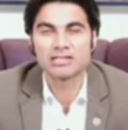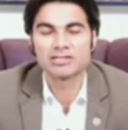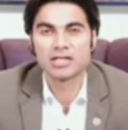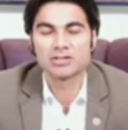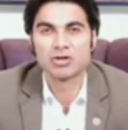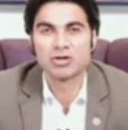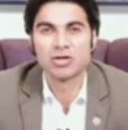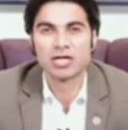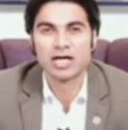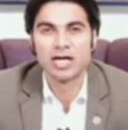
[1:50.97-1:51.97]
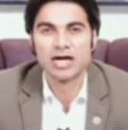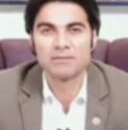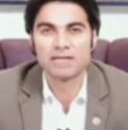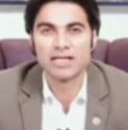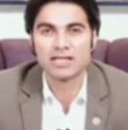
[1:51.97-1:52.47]
आज तक तो
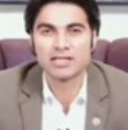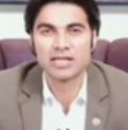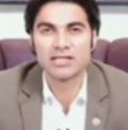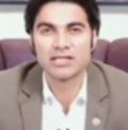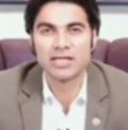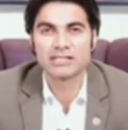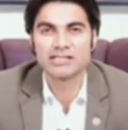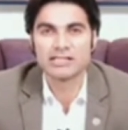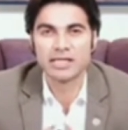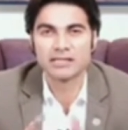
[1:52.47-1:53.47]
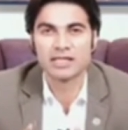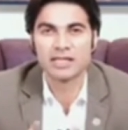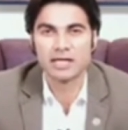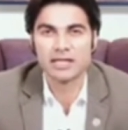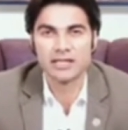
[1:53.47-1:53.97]
हमने ऐसा नहीं किया जैसा
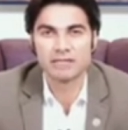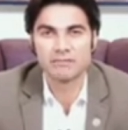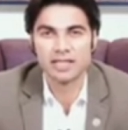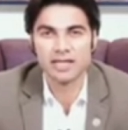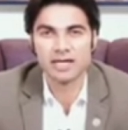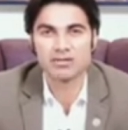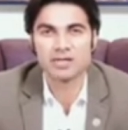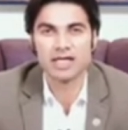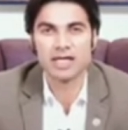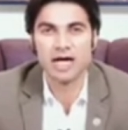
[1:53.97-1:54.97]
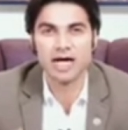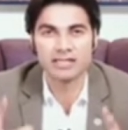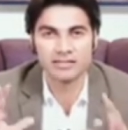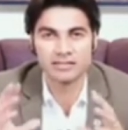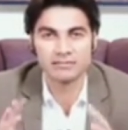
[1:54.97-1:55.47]
ये कर रहे हैं मैं कह रहा हूँ कि
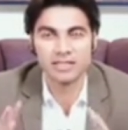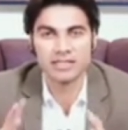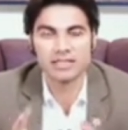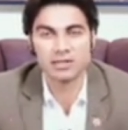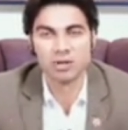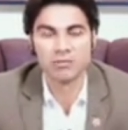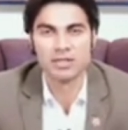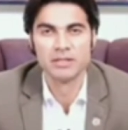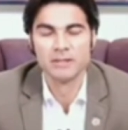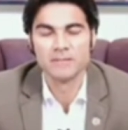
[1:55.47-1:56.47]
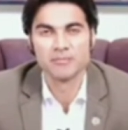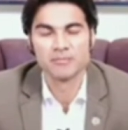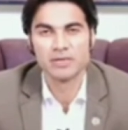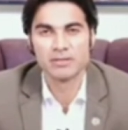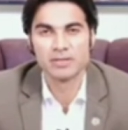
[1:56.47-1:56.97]
अंत समय के दिनों में
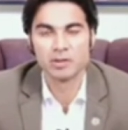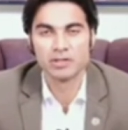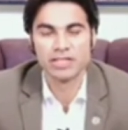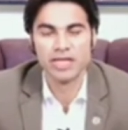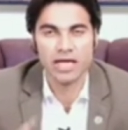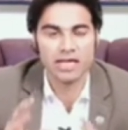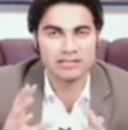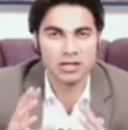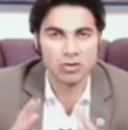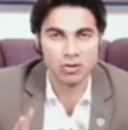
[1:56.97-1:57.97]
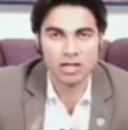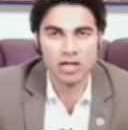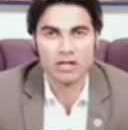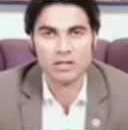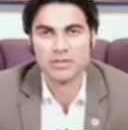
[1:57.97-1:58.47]
बाइबल बोलती है ऐसा
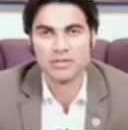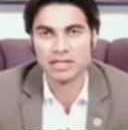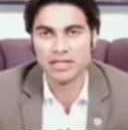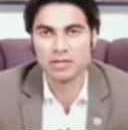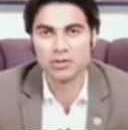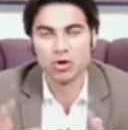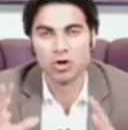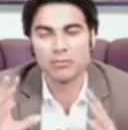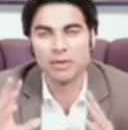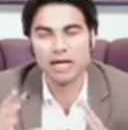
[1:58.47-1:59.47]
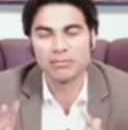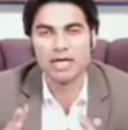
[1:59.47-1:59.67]
होगा कि लोग